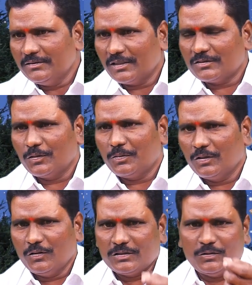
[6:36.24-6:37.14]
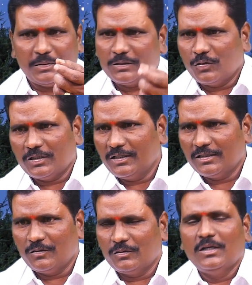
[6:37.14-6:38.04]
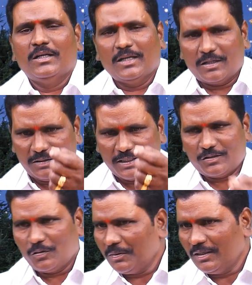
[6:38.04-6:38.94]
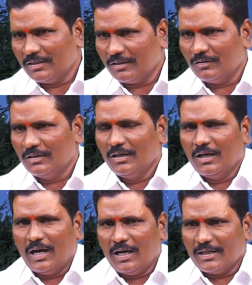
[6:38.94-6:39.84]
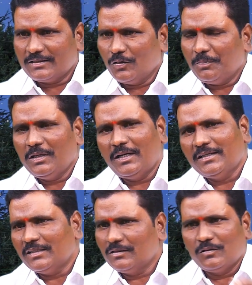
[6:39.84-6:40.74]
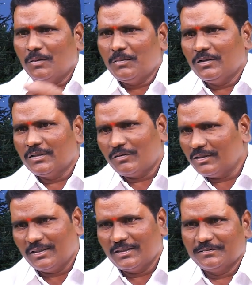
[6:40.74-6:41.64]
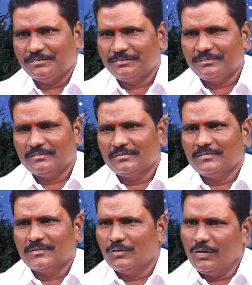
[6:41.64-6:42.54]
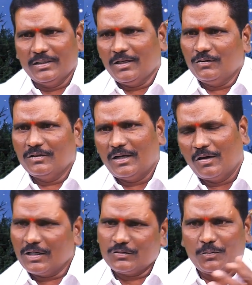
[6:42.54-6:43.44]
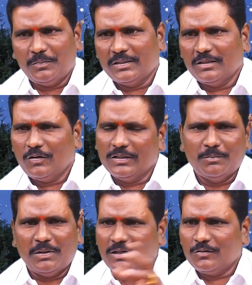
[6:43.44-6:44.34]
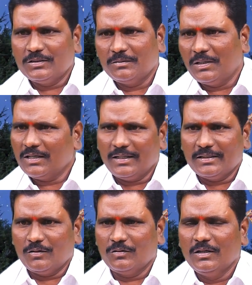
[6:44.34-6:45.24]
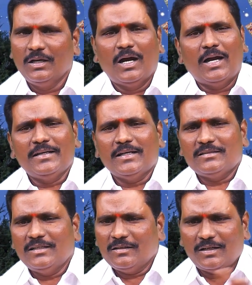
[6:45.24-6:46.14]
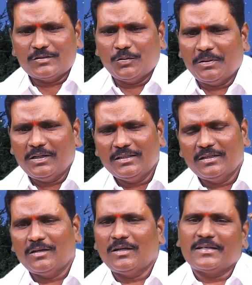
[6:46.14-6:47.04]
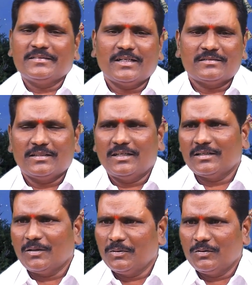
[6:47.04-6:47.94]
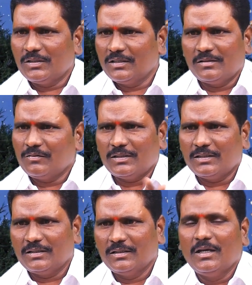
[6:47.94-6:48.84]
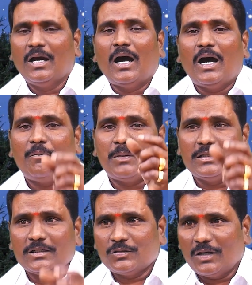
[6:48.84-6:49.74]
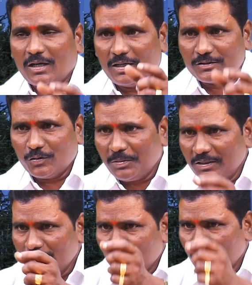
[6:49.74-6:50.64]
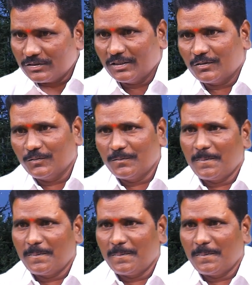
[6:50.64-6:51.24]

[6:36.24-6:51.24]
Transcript: ఏం చేస్తావు ఇప్పుడు యూనివర్సిటీలో పది కోట్లు అడిగినావు లేక లక్ష రూపాయలు అడిగినావు ఆ లక్ష రూపాయలను అడిగేసి నువ్వు గమ్మునుంటే ఇవ్వదండి నువ్వు అడిగావు అవకాశ రూపం అడిగినావు అన్ని బాగానే ఉంది బాగానే అడిగావు అడిగేసి నేను లక్ష రూపాయలు అడిగినాను నాకు ఇచ్చేస్తుంది నేను గమ్మునుంటే ఇవ్వదండి ఆ పది లక్ష ఆ లక్ష రూపాయలు ఎందుకోసం నీకు